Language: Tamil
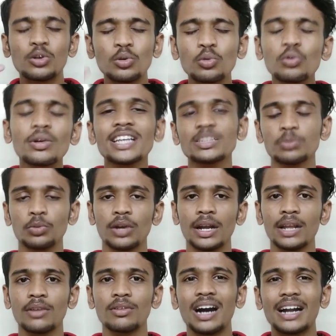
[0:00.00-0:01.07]
டூ டேஸ்
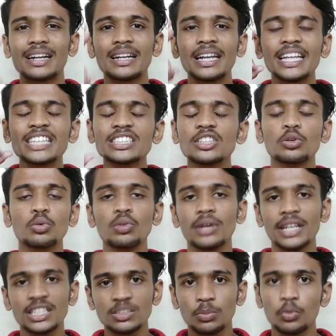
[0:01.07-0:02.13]
முன்னாடியாவது அட்லீஸ்ட் டூ
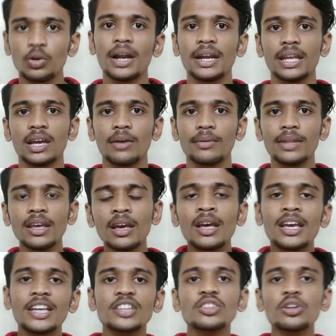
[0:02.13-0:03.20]
டேஸ் முன்னாடியாவது
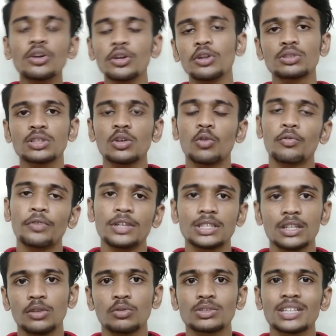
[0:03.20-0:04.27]
இந்த ஒரு நியூஸை
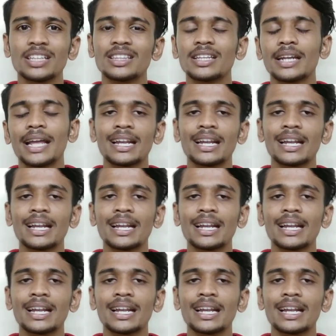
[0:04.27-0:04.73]
ஒஃபிஷியல் நியூஸை இந்த